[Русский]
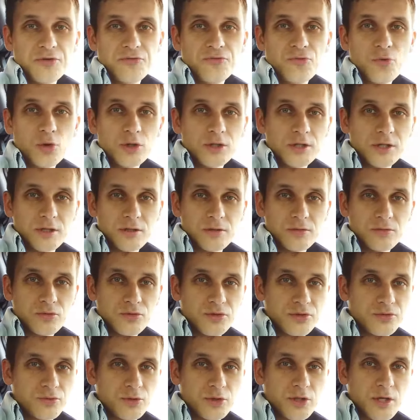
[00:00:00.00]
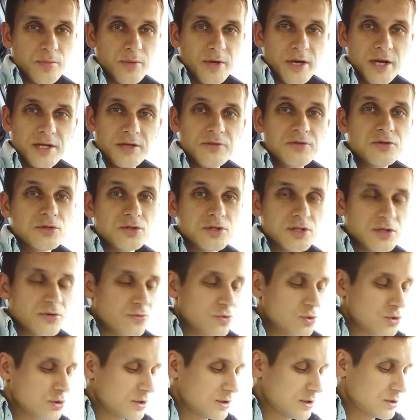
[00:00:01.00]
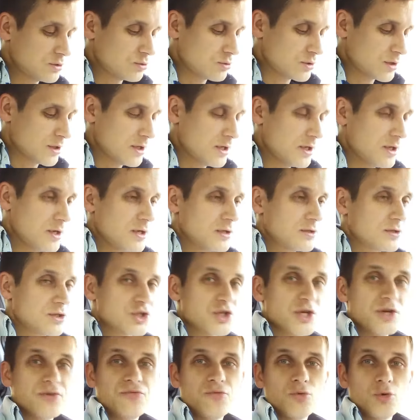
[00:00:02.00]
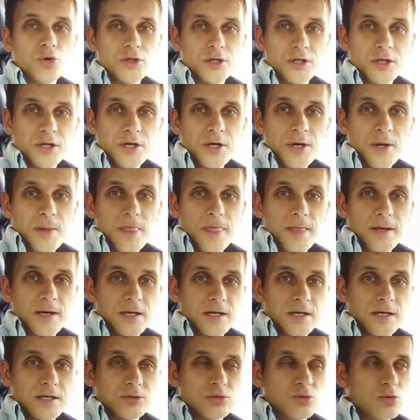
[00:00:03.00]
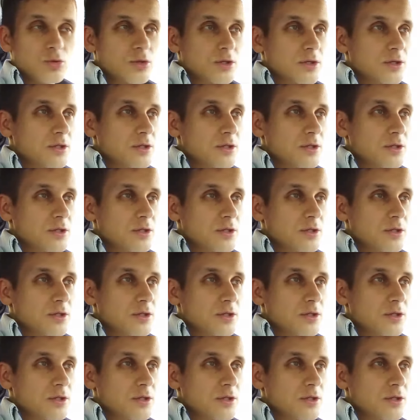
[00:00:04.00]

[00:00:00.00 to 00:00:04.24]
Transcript: то, что меня тоже задело так, ну, задело в смысле, что замечание захотел сделать.